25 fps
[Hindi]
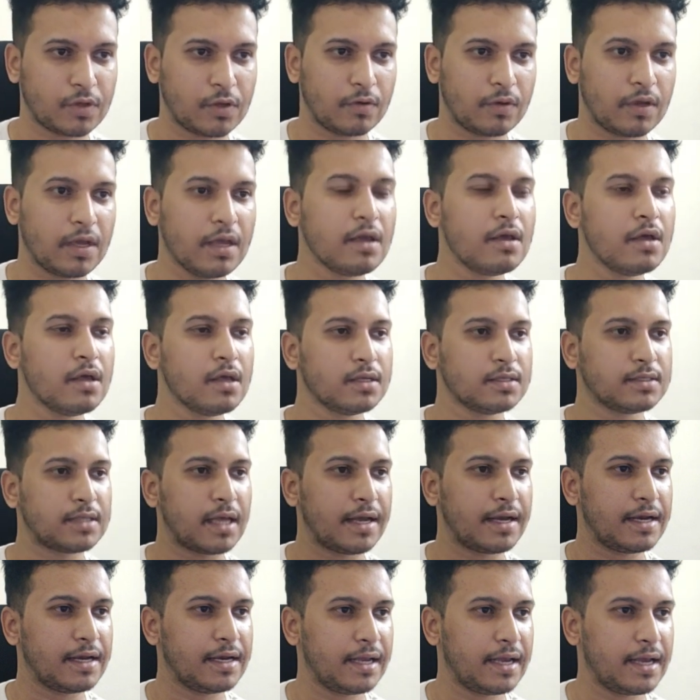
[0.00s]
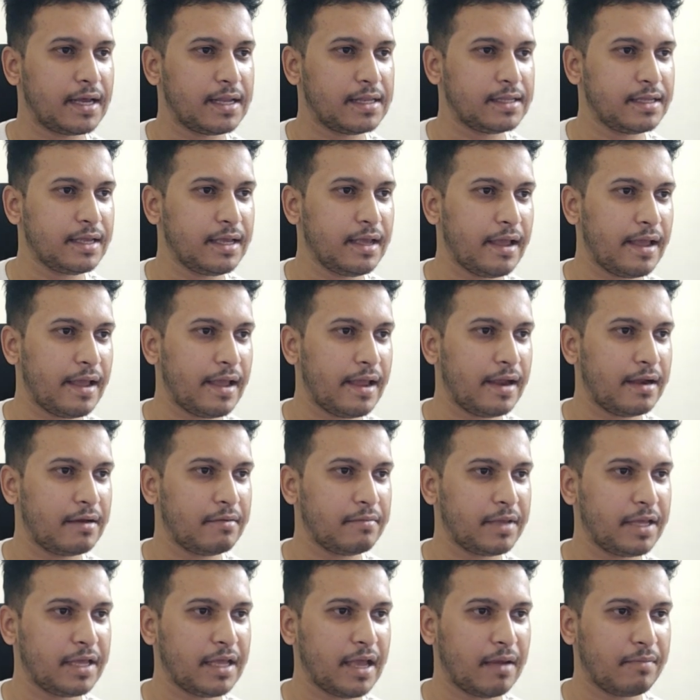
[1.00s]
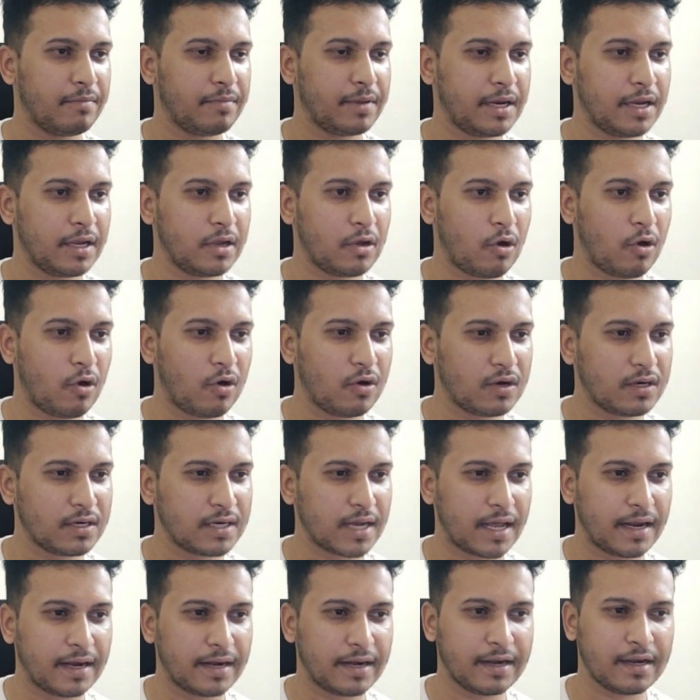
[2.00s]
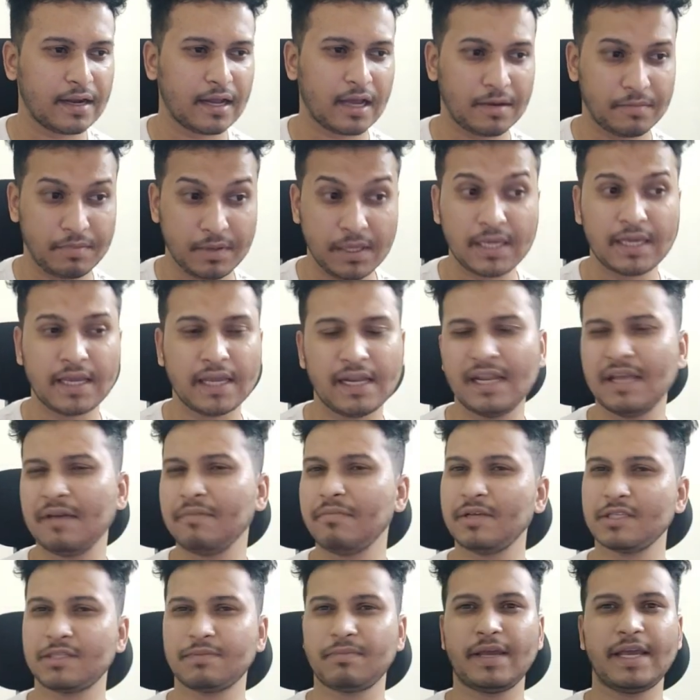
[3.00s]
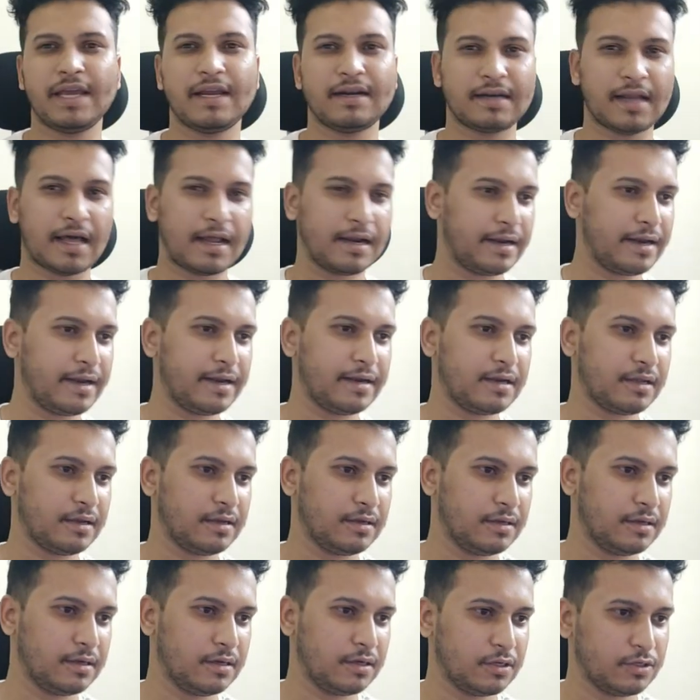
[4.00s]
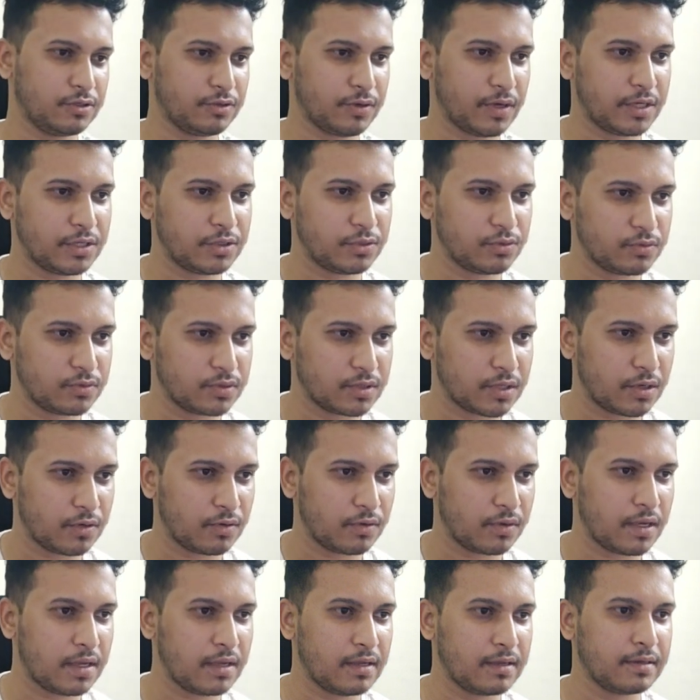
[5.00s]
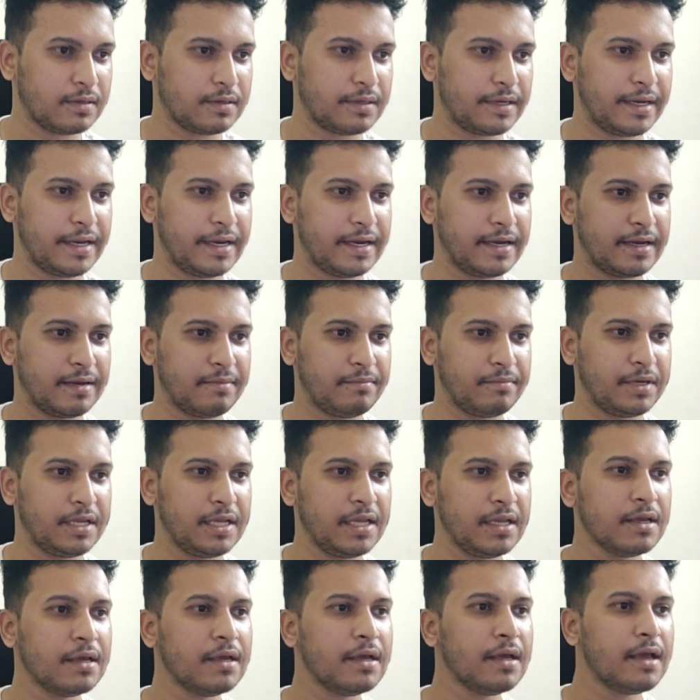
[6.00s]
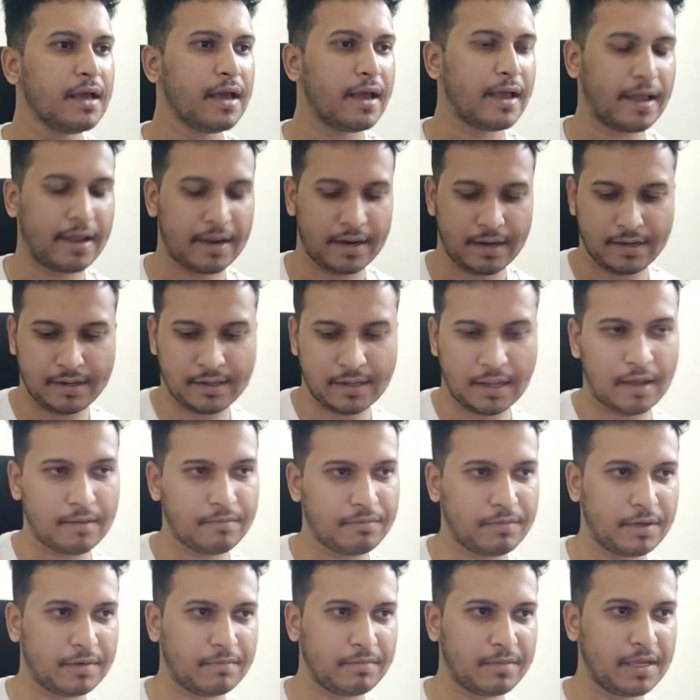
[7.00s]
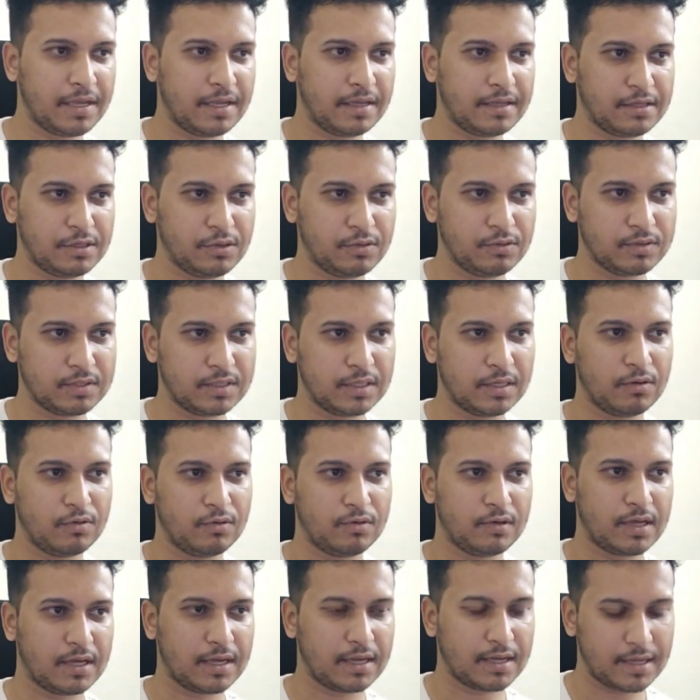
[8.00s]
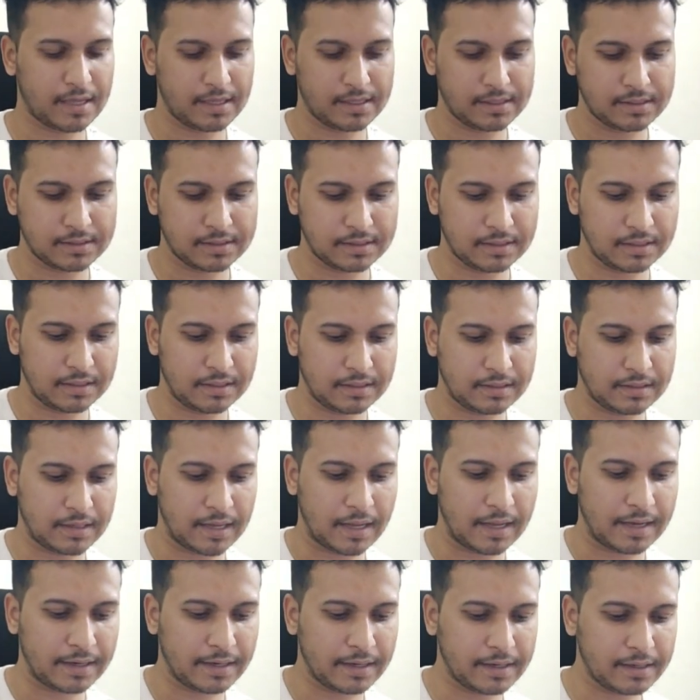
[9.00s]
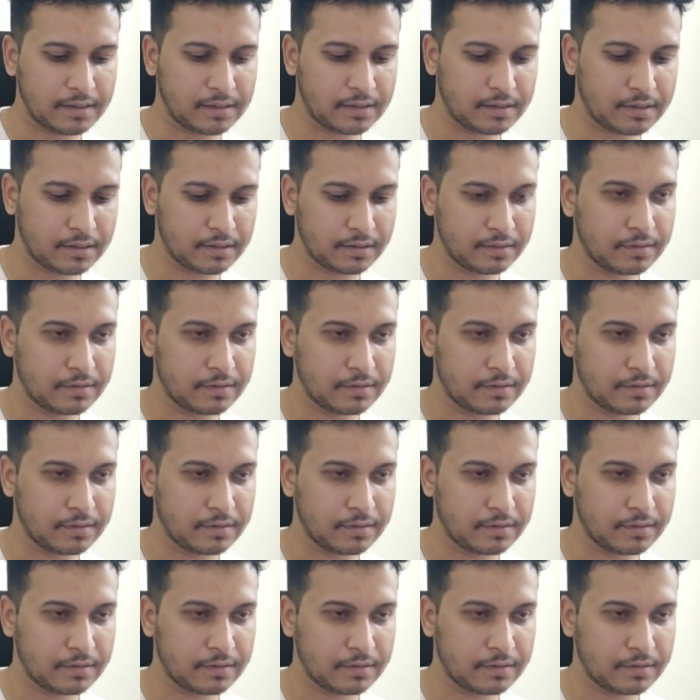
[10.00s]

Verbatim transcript: ओके okay, सारे निकाल दिए एंड मैं यहाँ पर एक और टारगेट अभी के लिए बस मैं एक टारगेट जो है चूज करूंगा क्रिएट एम एंड यहां पर मैं एक यूज़ करूंगा गाइज टारगेट